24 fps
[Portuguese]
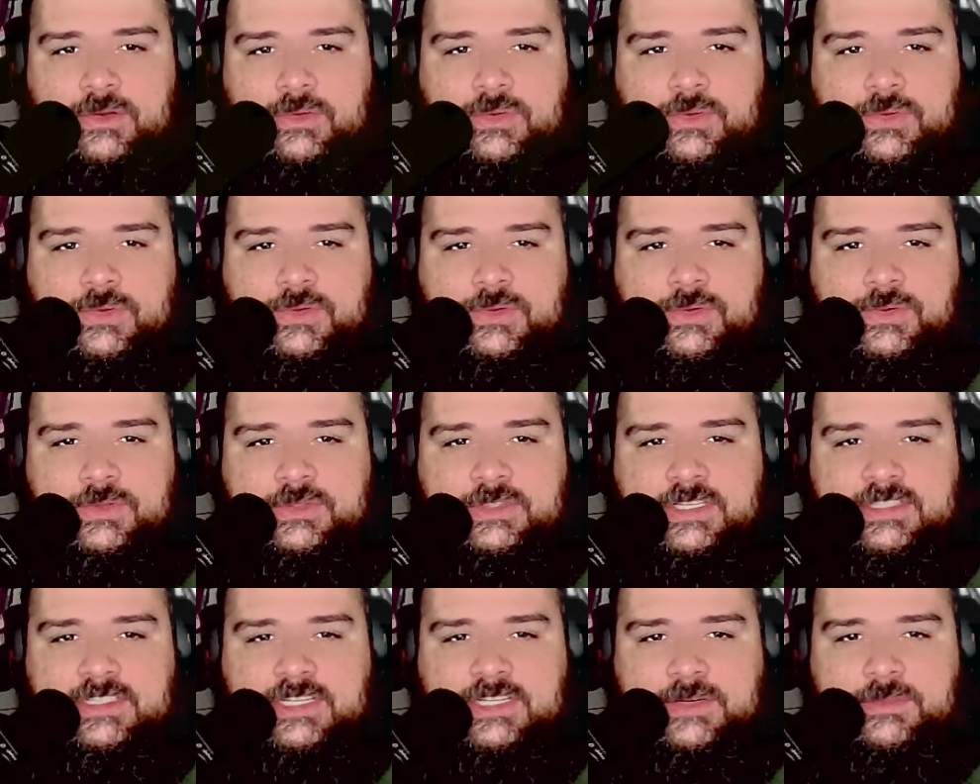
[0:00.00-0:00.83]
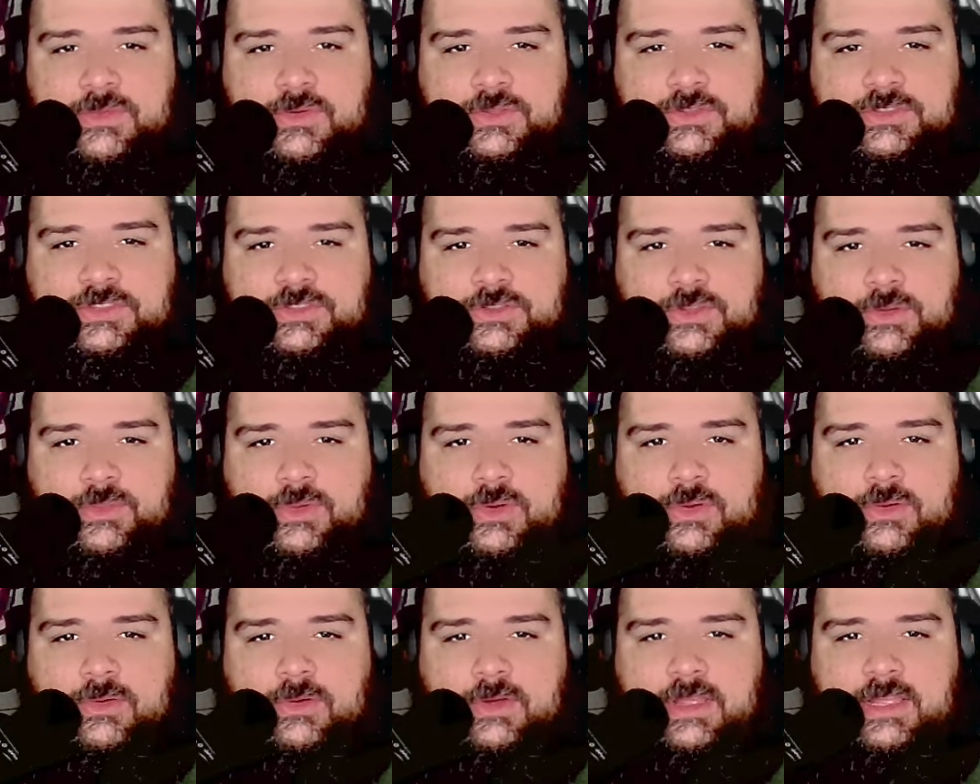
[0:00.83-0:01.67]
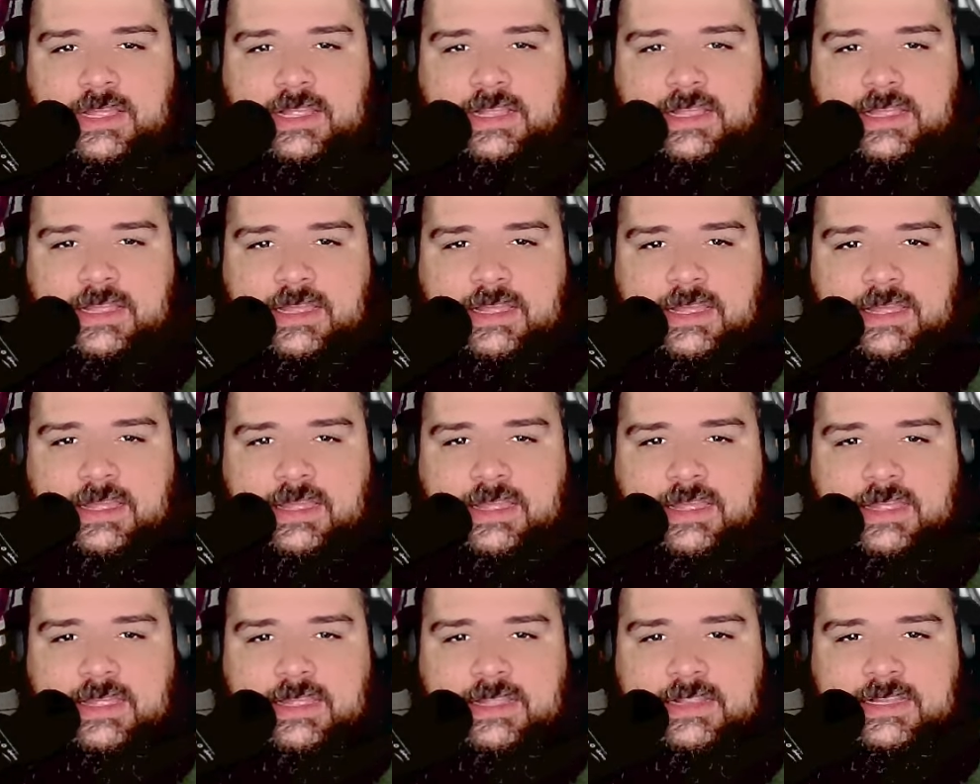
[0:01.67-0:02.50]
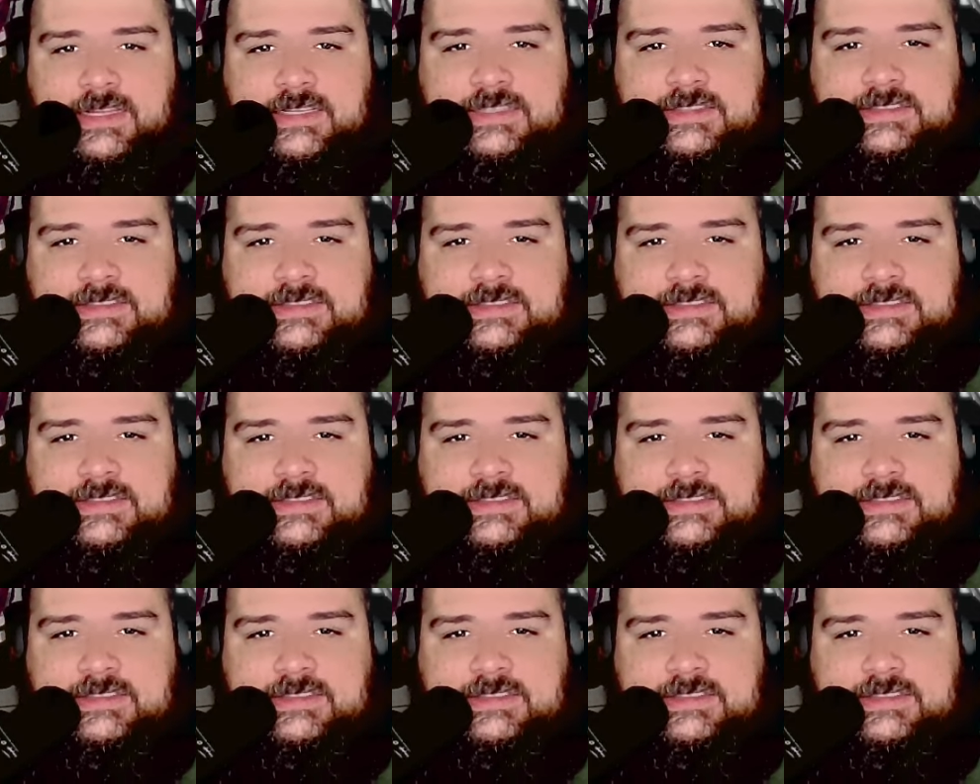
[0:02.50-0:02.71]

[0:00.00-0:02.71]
O Dunder Moose zombou e, é,